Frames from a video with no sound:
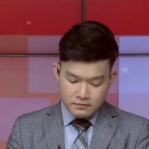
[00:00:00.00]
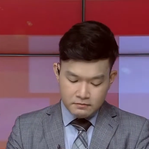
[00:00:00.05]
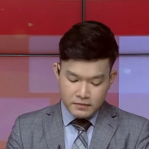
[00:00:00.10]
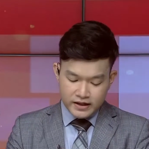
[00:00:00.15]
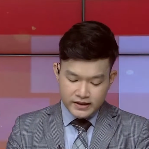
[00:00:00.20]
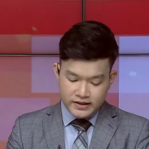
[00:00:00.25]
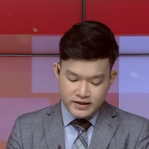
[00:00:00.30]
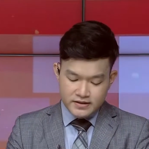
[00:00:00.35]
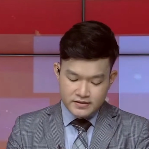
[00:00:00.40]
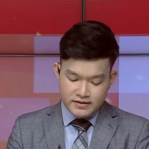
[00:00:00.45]

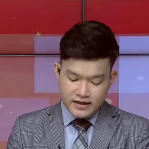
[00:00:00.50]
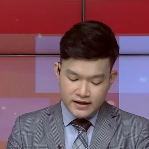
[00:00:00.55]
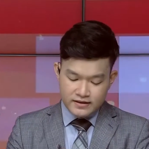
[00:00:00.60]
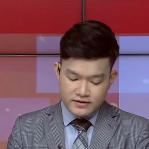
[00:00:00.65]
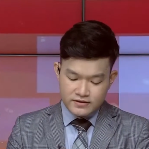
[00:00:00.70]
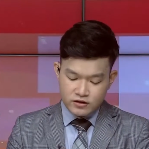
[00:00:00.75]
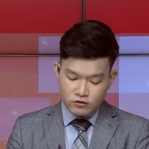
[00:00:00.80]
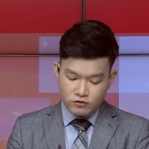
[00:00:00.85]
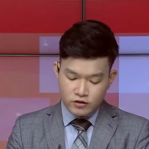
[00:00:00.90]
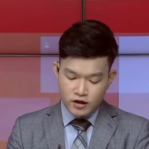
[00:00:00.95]
Pakistan
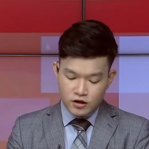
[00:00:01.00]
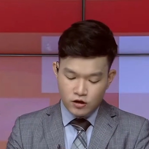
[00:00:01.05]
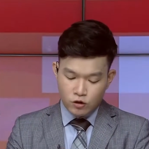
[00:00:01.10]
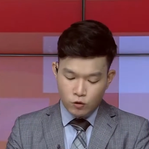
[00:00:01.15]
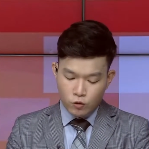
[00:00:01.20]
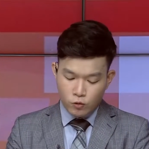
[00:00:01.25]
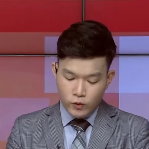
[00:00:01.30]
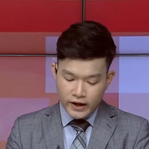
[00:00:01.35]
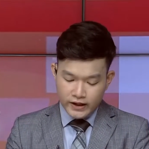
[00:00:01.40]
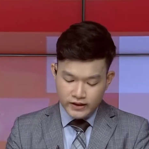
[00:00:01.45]
sau khi lũ
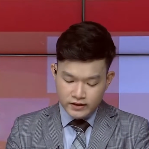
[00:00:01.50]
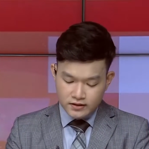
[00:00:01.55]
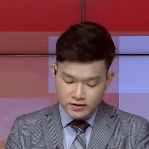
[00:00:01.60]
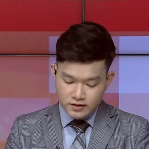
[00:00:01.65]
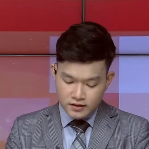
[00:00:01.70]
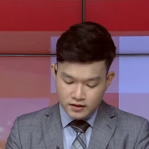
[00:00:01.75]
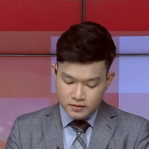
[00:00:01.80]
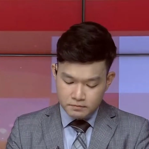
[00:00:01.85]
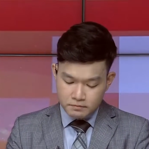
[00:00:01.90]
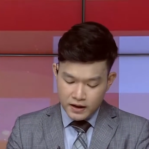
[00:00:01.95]
quét
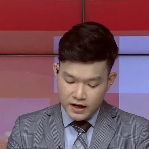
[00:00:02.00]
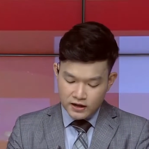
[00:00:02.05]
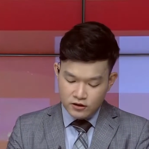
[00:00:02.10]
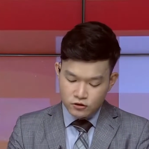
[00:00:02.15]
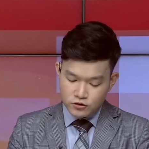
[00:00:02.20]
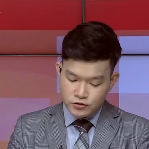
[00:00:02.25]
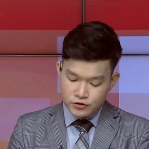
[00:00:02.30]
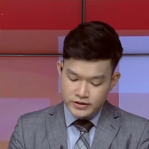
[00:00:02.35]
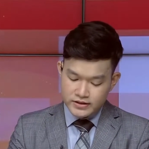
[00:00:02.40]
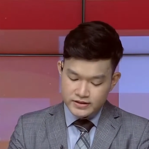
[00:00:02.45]
từ
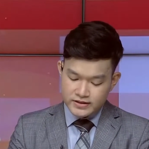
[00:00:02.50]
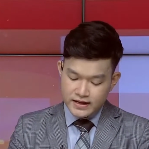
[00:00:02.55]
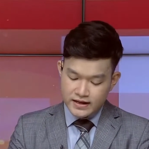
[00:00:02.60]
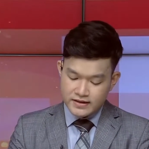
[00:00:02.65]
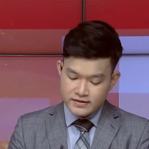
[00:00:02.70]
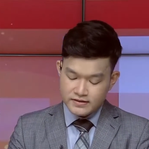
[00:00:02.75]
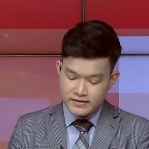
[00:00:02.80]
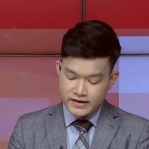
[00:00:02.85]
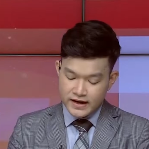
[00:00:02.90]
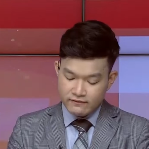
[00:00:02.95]
Balochistan
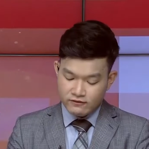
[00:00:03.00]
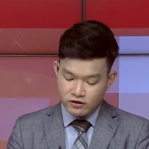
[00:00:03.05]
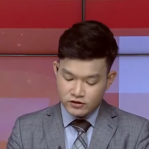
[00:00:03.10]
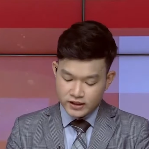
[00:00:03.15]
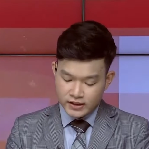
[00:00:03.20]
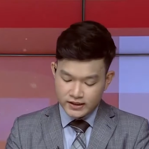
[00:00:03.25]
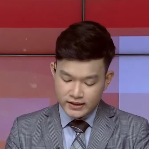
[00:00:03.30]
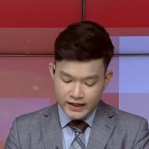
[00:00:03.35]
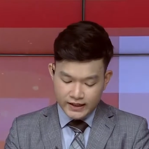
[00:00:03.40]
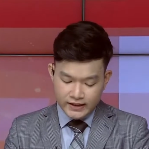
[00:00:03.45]
tràn vào
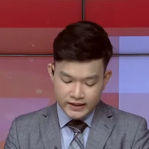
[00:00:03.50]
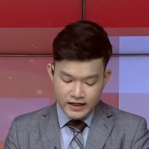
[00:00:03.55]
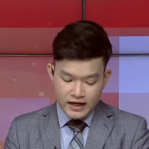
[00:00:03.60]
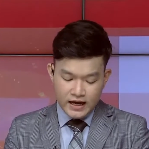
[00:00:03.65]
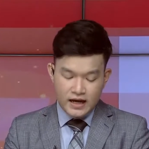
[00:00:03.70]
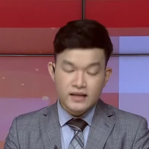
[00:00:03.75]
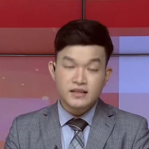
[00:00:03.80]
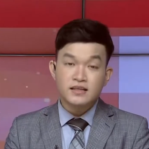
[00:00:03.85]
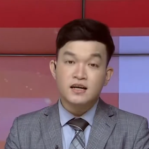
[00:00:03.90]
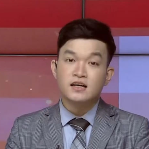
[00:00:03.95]
tỉnh này,
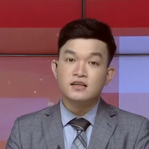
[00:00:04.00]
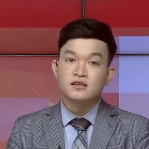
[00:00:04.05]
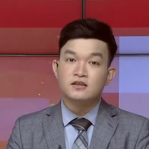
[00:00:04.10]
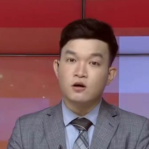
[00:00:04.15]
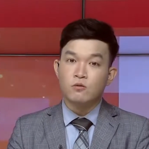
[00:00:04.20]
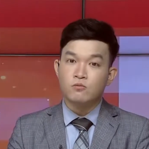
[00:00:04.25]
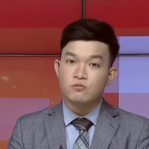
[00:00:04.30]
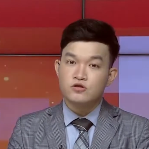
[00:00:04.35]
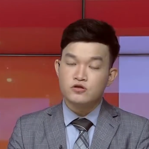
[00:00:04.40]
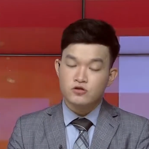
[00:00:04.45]
nâng
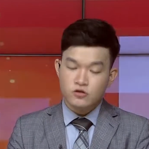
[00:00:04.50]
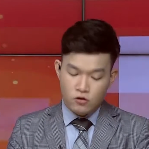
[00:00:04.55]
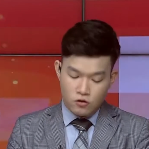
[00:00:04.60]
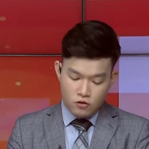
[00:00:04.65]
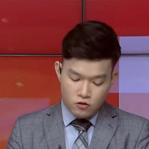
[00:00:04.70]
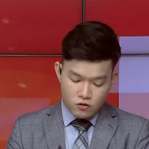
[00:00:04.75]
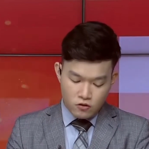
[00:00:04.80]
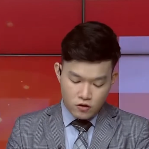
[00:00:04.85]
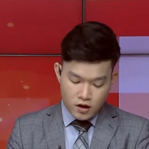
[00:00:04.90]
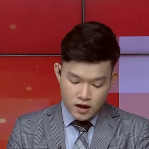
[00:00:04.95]
tổng
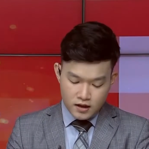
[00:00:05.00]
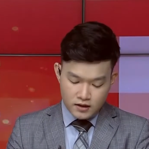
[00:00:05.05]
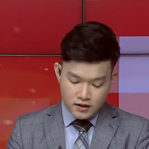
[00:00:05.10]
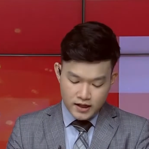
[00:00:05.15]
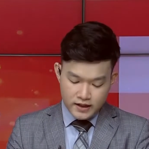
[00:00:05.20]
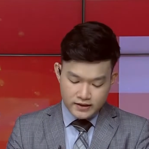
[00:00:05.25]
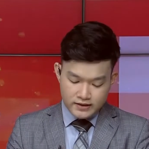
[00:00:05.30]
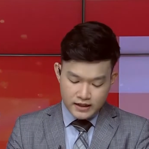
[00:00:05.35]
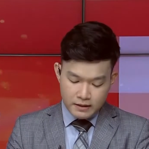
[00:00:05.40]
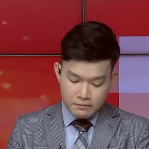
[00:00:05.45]
số ờ,
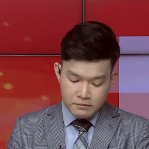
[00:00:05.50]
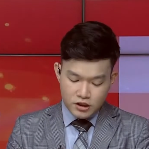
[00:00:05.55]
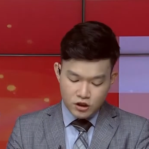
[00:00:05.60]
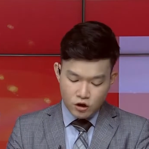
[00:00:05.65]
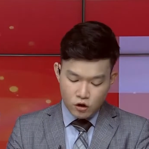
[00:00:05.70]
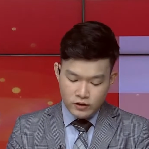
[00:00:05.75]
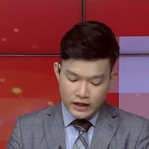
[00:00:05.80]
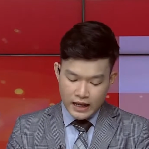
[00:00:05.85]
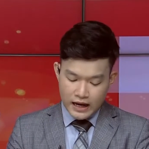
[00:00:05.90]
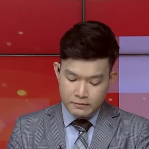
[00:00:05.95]
lên 50
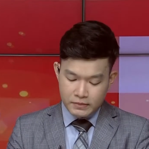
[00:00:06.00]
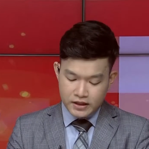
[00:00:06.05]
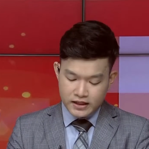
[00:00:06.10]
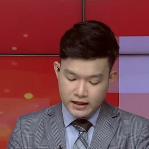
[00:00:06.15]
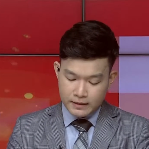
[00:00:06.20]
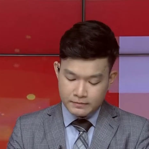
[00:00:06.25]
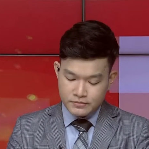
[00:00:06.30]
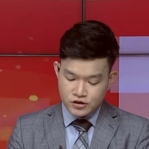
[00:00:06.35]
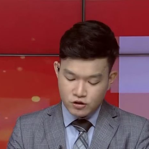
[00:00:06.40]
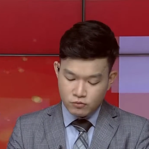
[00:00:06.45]
ngôi làng bị ngập
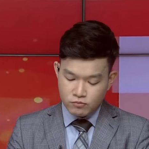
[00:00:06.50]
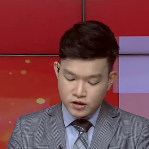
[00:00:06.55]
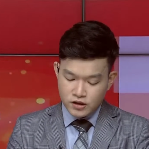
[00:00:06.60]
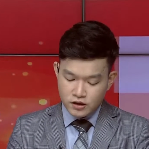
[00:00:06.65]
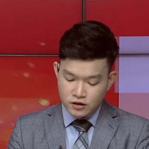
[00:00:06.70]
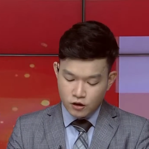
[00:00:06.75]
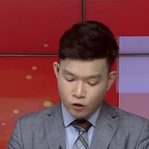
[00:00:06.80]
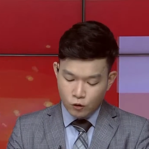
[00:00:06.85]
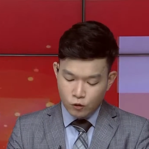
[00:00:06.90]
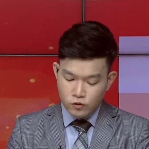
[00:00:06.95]
trong nước
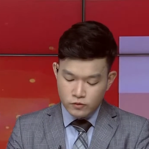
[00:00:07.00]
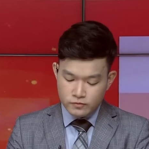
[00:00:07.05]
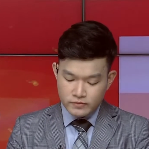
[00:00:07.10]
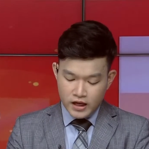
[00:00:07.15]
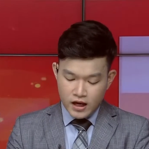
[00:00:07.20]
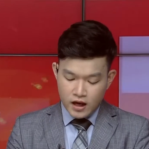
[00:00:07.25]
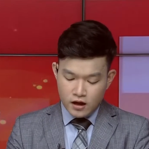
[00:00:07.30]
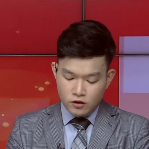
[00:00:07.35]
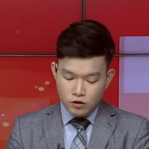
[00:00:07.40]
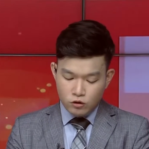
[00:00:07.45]
lũ.
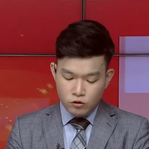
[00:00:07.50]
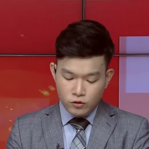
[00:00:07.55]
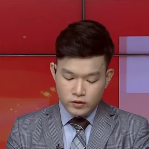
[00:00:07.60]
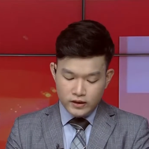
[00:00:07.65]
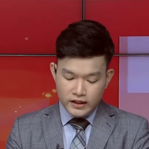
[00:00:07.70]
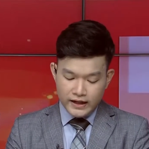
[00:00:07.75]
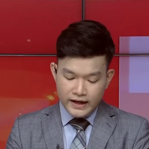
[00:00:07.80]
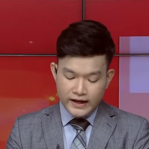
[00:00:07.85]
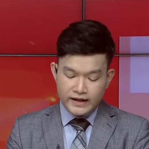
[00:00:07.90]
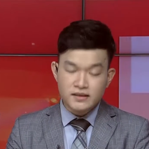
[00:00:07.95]
Lũ lụt đã
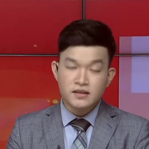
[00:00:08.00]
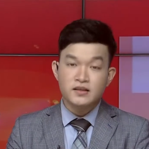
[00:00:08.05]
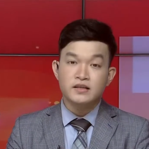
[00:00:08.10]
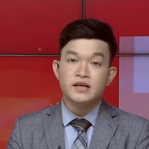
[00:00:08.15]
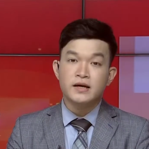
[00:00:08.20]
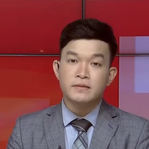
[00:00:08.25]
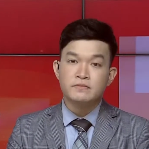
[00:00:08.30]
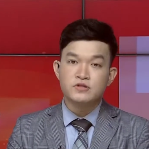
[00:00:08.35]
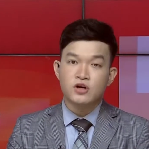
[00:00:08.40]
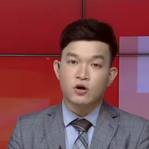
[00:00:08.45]
gây ảnh hưởng
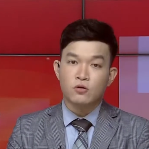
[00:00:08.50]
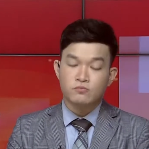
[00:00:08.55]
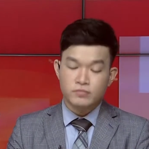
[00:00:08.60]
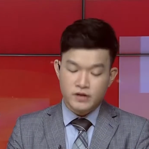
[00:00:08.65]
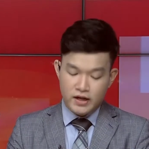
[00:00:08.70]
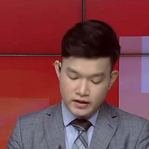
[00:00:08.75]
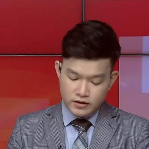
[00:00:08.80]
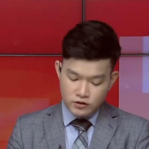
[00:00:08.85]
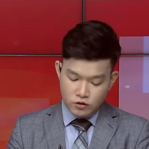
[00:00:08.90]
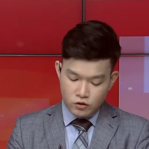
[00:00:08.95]
nghiêm trọng
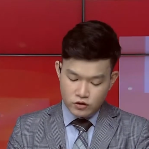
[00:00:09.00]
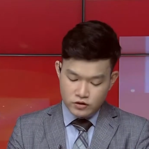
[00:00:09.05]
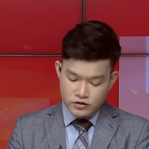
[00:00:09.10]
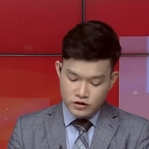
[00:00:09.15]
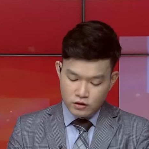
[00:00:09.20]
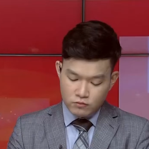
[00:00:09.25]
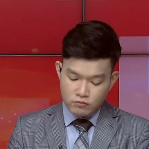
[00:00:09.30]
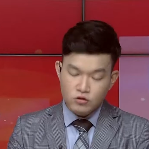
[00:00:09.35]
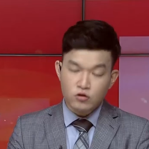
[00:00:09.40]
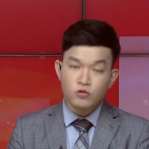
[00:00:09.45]
đến cuộc
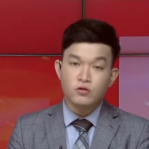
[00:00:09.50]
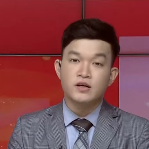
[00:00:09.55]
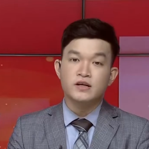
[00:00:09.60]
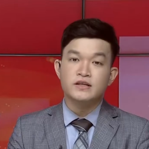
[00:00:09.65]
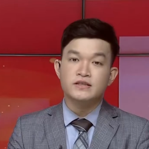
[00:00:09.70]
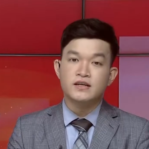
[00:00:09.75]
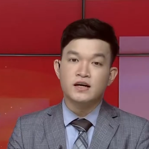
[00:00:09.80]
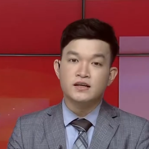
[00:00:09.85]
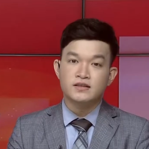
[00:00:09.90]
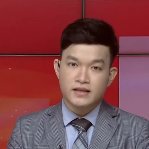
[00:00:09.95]
sống của người
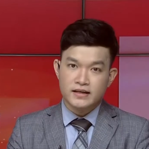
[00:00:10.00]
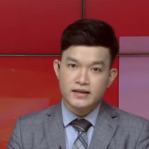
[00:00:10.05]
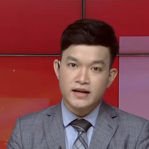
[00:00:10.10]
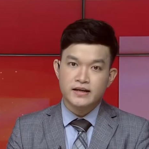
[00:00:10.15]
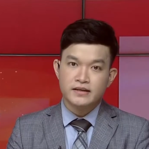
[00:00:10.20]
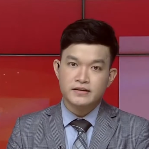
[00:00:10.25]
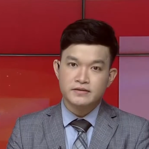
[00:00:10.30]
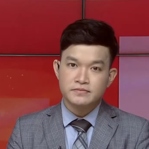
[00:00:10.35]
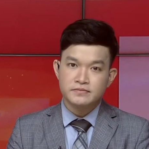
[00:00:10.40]
dân tại đây.